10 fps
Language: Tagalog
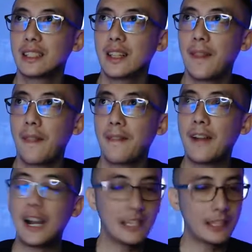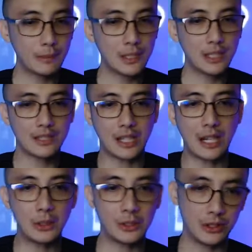ano, ng bugnot. We
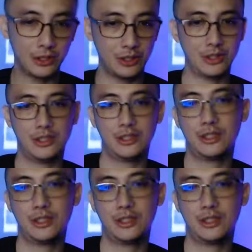still have those.